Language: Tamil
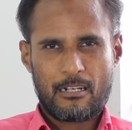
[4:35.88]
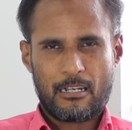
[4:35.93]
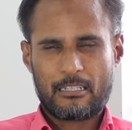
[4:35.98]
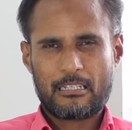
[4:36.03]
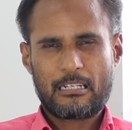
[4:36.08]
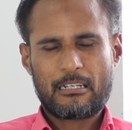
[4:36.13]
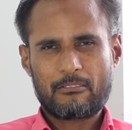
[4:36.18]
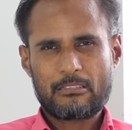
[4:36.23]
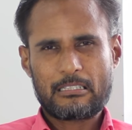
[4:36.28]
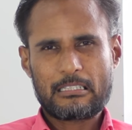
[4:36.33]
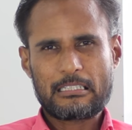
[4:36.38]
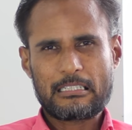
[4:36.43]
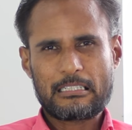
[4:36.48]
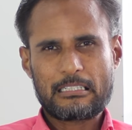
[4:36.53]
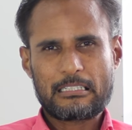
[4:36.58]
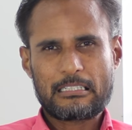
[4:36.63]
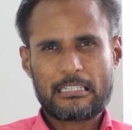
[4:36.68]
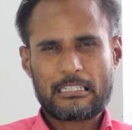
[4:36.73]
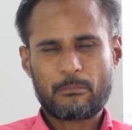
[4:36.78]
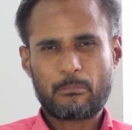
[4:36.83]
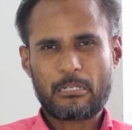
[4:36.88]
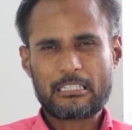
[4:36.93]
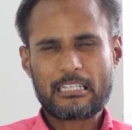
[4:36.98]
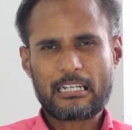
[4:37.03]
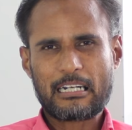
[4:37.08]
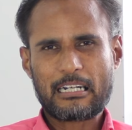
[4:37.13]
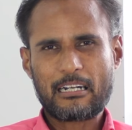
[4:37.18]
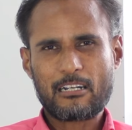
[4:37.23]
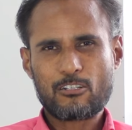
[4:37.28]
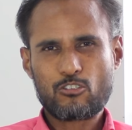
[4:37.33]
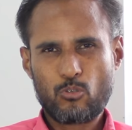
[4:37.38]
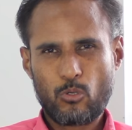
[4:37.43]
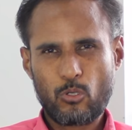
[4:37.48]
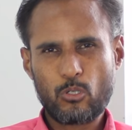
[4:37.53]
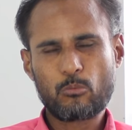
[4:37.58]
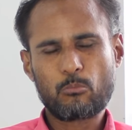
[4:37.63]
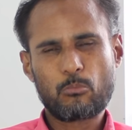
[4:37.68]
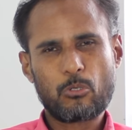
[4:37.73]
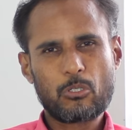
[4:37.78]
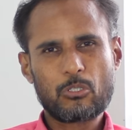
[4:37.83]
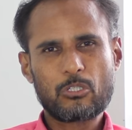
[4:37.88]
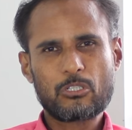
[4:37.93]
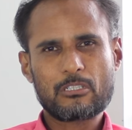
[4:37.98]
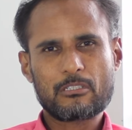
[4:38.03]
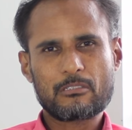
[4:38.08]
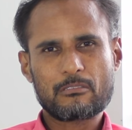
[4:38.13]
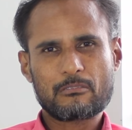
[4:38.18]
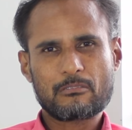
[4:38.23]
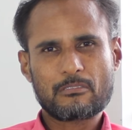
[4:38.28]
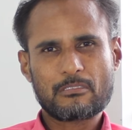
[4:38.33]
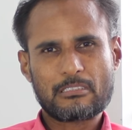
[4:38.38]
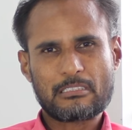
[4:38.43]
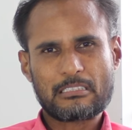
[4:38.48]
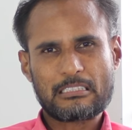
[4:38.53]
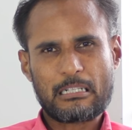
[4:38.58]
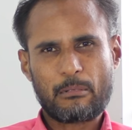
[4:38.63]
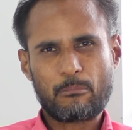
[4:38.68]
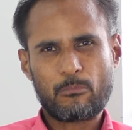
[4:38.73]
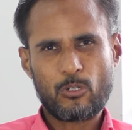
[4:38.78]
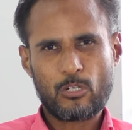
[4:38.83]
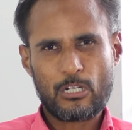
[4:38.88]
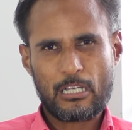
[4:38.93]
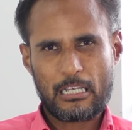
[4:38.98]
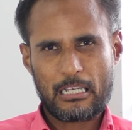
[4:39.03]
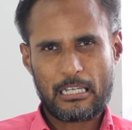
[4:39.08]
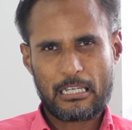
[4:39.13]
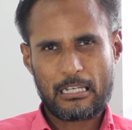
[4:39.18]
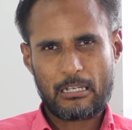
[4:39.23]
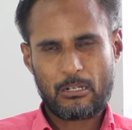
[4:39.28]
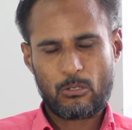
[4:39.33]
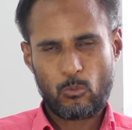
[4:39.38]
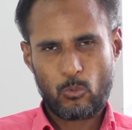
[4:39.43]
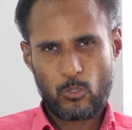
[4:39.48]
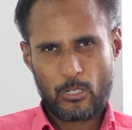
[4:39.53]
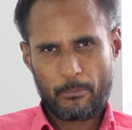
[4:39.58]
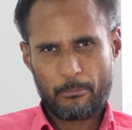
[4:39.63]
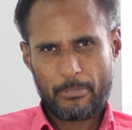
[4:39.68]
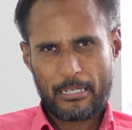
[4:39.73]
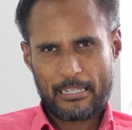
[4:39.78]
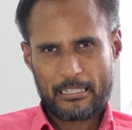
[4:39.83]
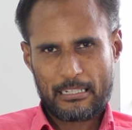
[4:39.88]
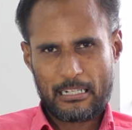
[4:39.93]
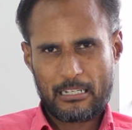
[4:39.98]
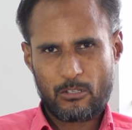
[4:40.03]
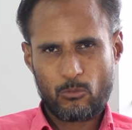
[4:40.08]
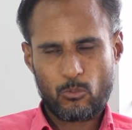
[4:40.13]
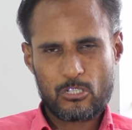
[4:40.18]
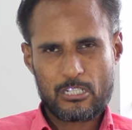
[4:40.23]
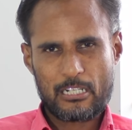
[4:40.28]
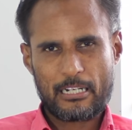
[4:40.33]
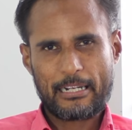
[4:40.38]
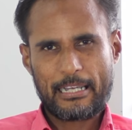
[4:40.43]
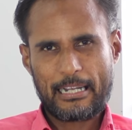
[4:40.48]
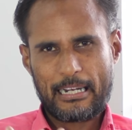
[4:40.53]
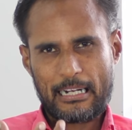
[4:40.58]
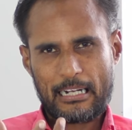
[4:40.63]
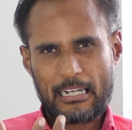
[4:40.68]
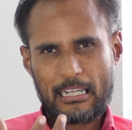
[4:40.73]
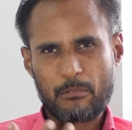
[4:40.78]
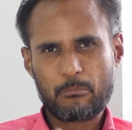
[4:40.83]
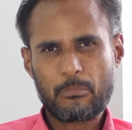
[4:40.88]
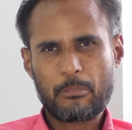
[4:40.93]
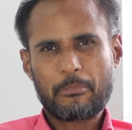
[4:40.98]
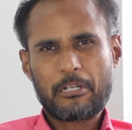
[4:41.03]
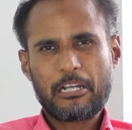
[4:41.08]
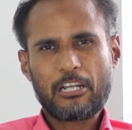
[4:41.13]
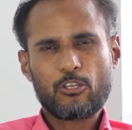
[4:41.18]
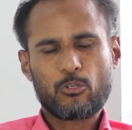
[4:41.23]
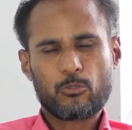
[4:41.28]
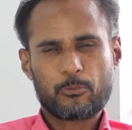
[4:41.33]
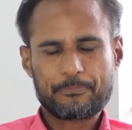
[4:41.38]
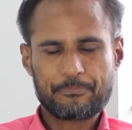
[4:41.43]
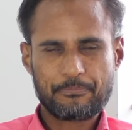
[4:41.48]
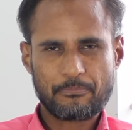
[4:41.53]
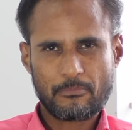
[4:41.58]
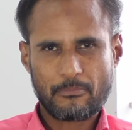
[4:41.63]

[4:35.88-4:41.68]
அதெல்லாம் வந்து அந்த மந்திரங்கள் சொல்லும் பொழுது நம்மளுடைய உடம்பே அதெல்லாம் ஒரு சில நேரங்களில் ரொம்ப மெலியும்